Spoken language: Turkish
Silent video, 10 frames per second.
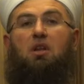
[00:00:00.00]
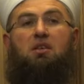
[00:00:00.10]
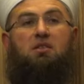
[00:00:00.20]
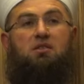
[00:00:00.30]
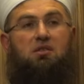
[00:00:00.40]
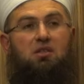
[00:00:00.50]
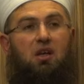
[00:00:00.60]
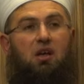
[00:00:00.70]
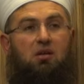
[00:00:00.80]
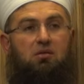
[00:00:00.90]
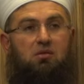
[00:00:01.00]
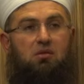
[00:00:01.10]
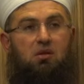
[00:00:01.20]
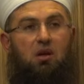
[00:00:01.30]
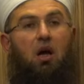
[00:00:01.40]
nasılsın diye
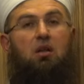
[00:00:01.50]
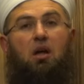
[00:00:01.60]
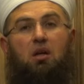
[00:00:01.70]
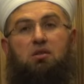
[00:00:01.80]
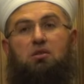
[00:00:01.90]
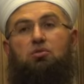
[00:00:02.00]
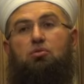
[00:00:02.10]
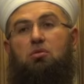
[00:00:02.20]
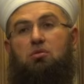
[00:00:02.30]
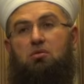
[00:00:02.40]
halını hatırını sor.